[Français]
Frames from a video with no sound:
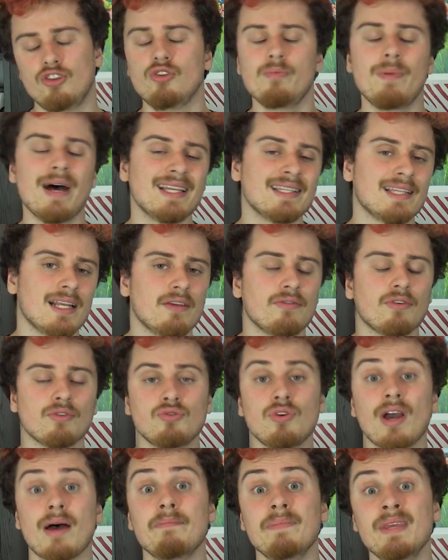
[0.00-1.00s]
De base, elle est
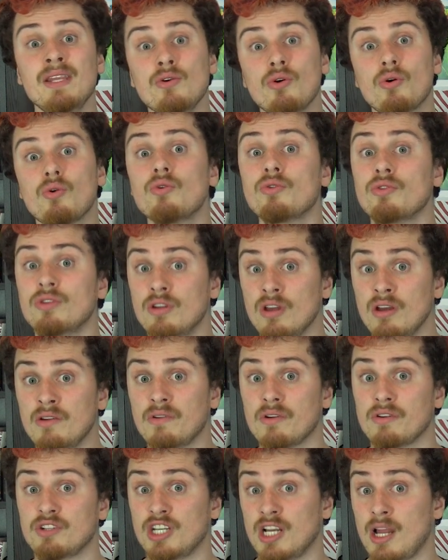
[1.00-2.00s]
vendue à 1000 euros
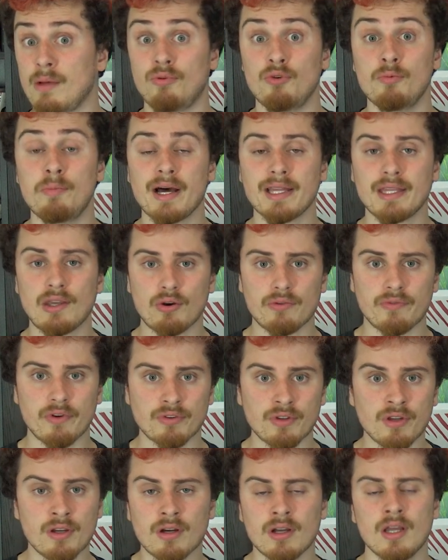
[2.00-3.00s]
neuve chez la plupart des
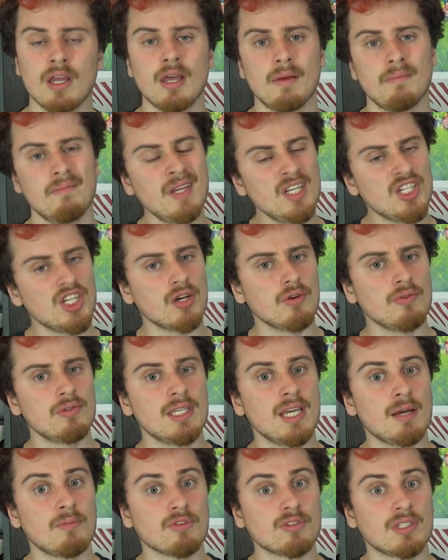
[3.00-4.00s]
revendeurs, mais j'ai
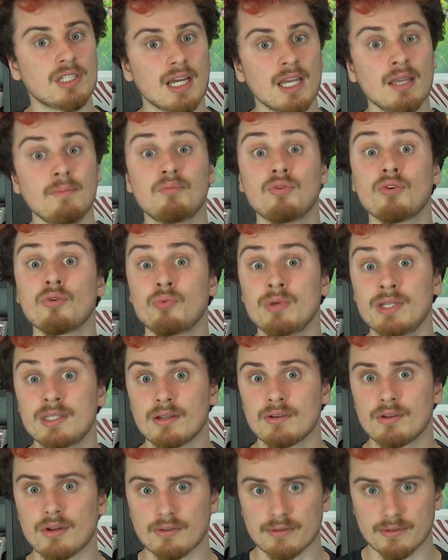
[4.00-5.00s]
réussi à m'en tirer pour
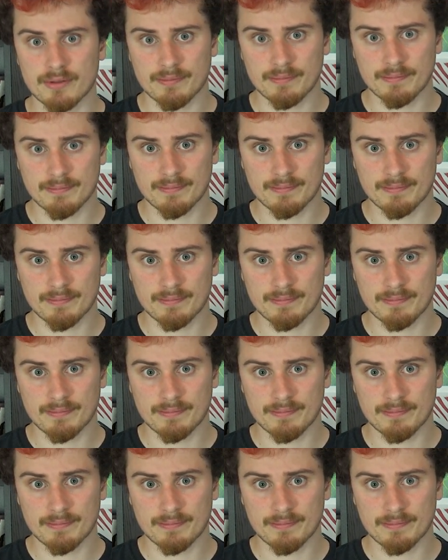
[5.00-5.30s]
830.